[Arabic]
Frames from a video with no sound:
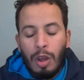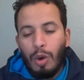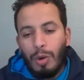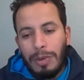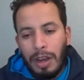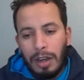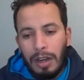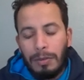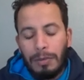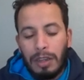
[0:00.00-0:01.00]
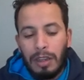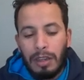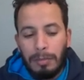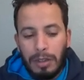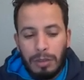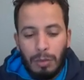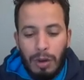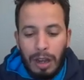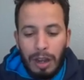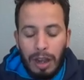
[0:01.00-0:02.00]
قمنا في
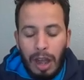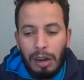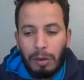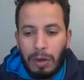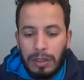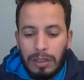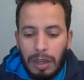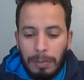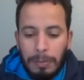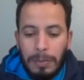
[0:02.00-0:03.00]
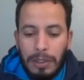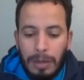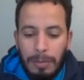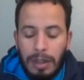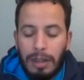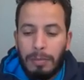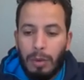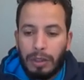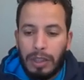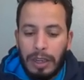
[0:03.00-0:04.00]
مجموعة على الواتساب بجمع
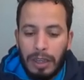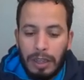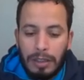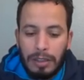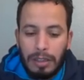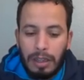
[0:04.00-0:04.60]
معطيات